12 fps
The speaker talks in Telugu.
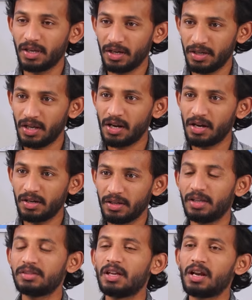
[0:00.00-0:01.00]
కేటీఆర్ గారిని
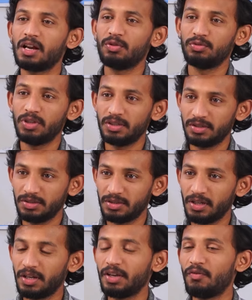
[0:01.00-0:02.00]
కేసీఆర్ గారిని ఉద్దేశించి
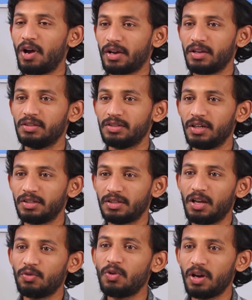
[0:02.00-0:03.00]
అయిన ఈ వ్యాఖ్యలు చేశారు